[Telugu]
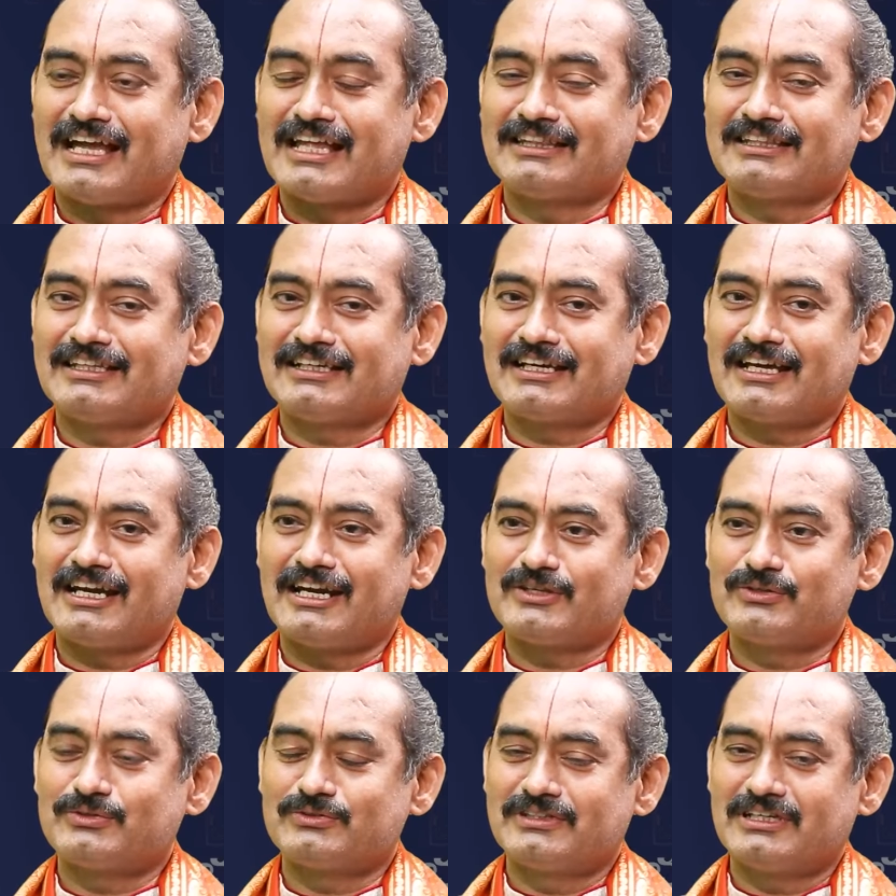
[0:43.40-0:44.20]

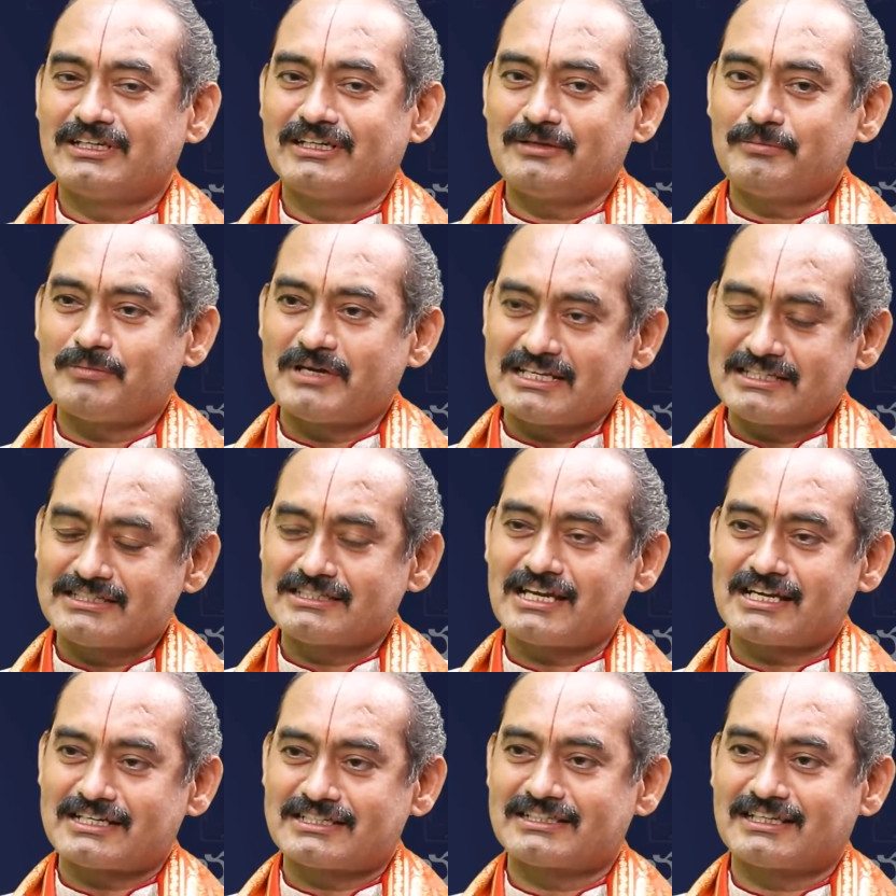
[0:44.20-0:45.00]
అంతఃకరణ శుద్ధి అంటే
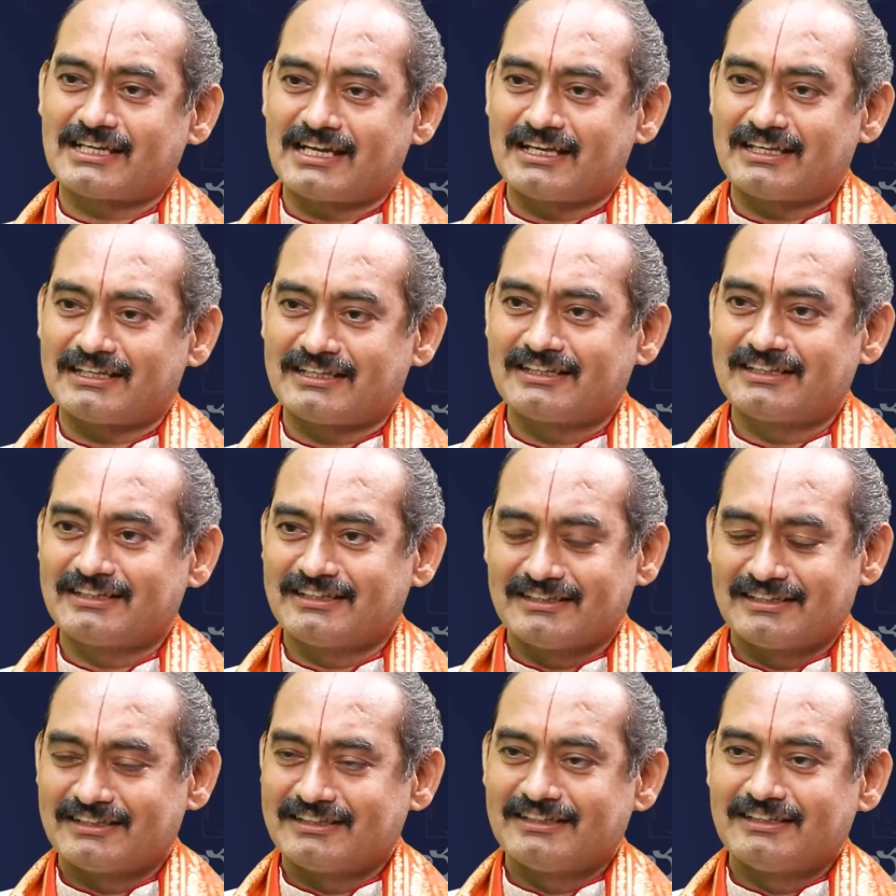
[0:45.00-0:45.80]
మనస్సాక్షిగా
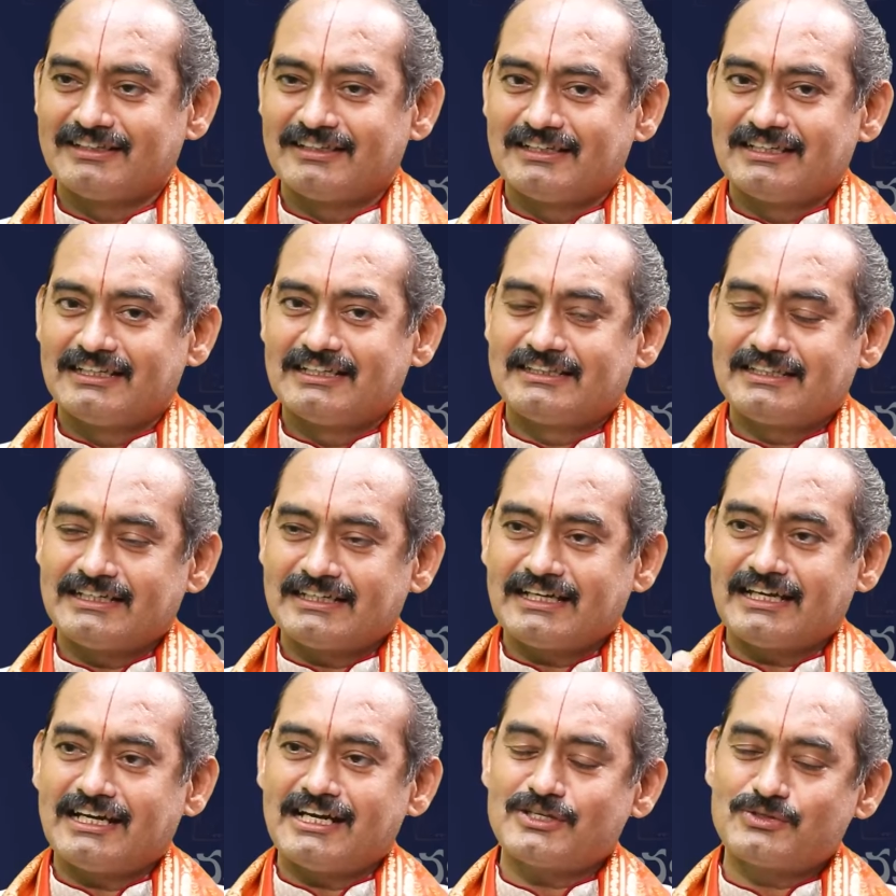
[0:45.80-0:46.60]

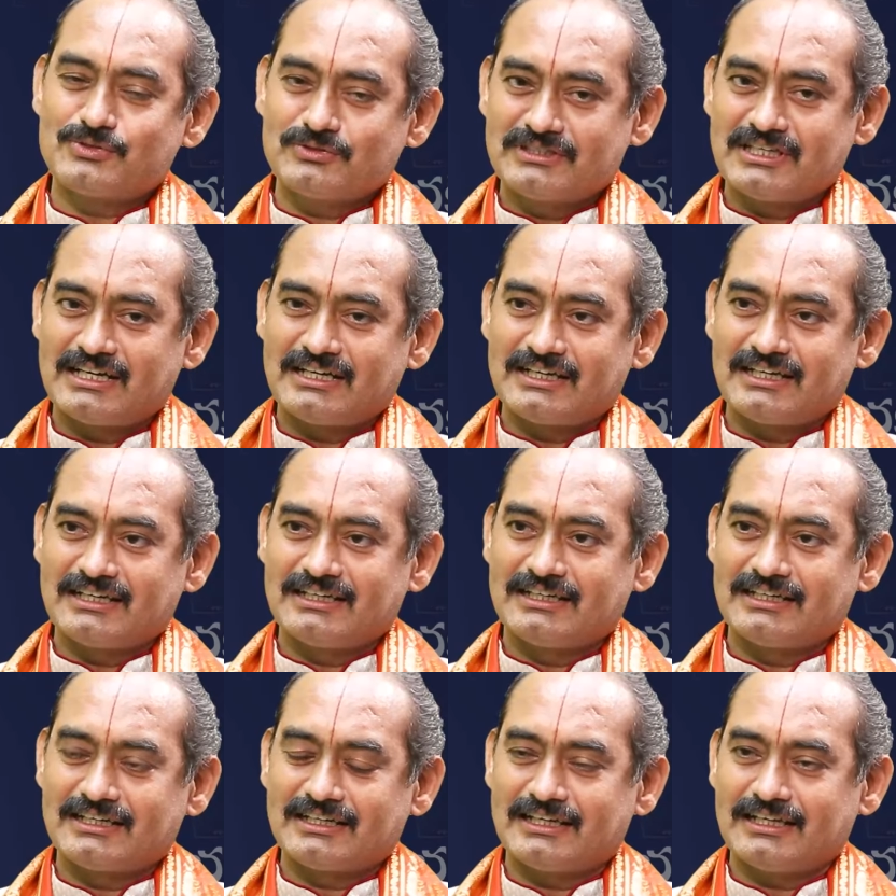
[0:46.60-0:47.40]
త్రికరణ శుద్ధి అంటే
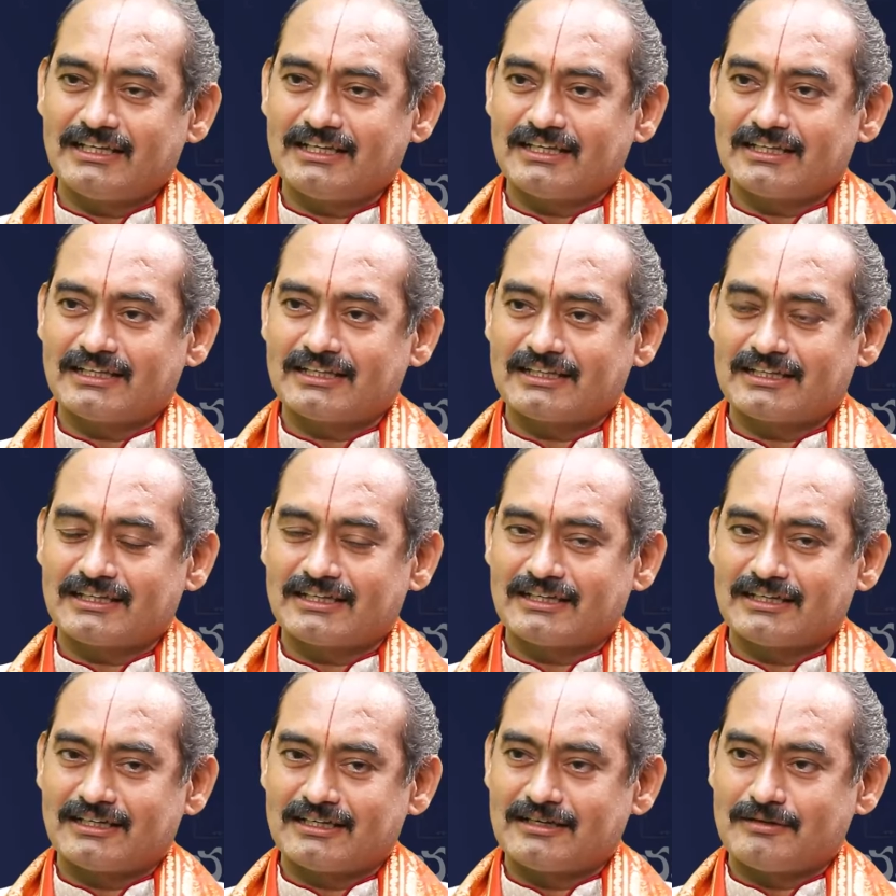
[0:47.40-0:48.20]
ఏంటంటే
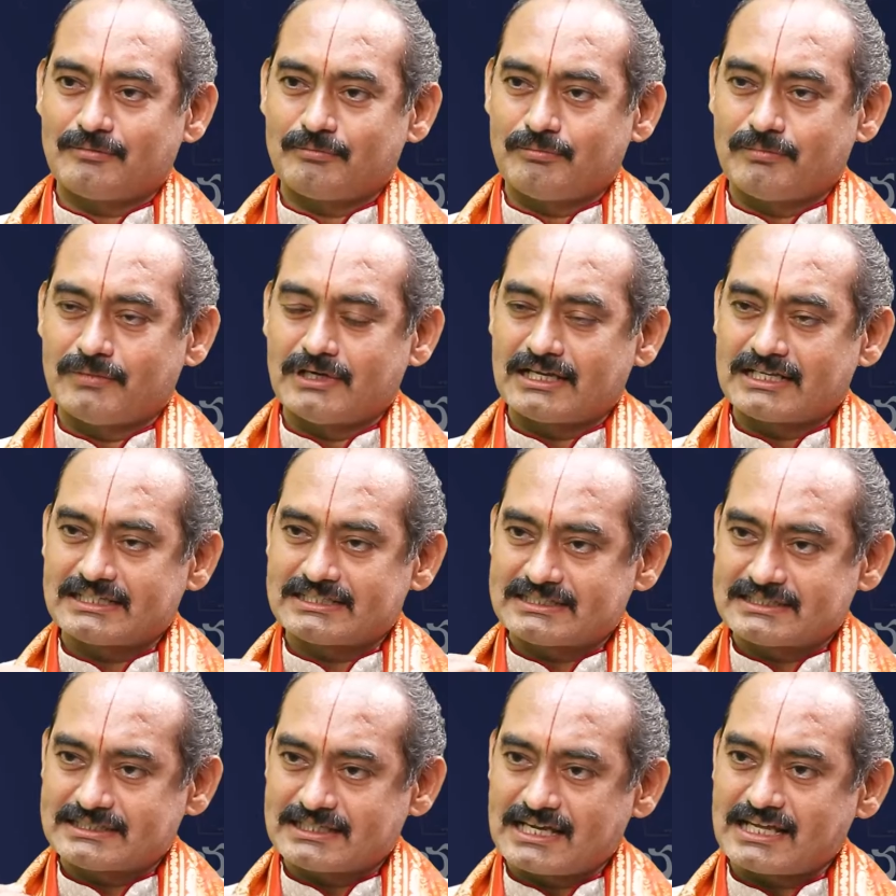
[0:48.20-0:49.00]
మన
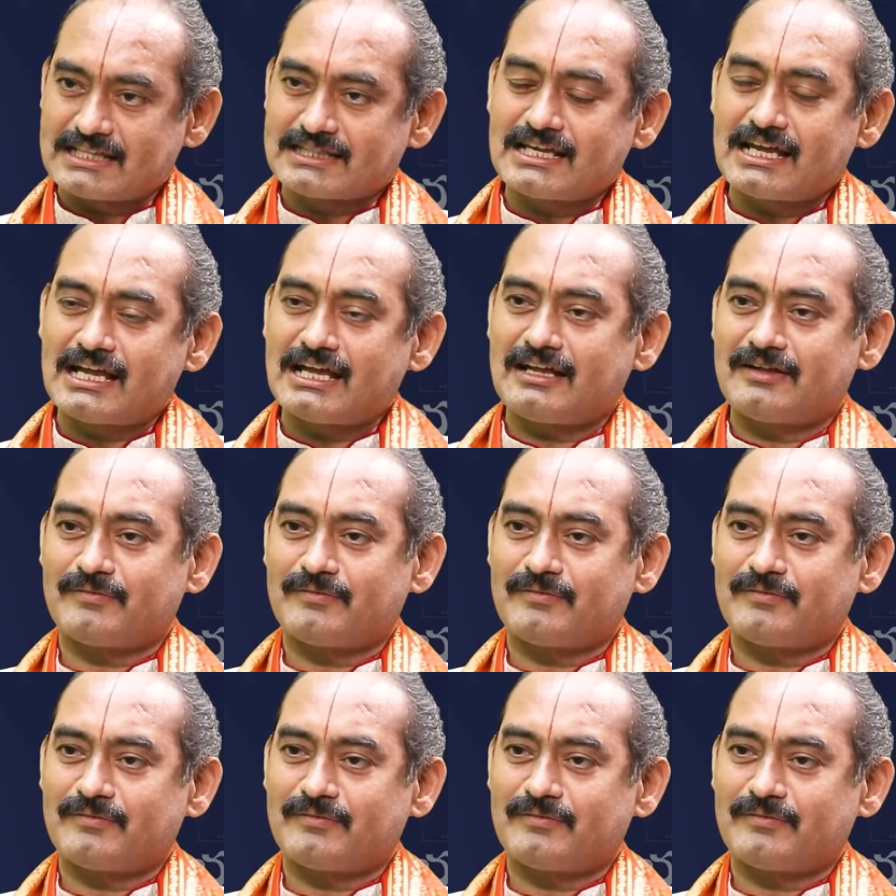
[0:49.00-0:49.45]
చేత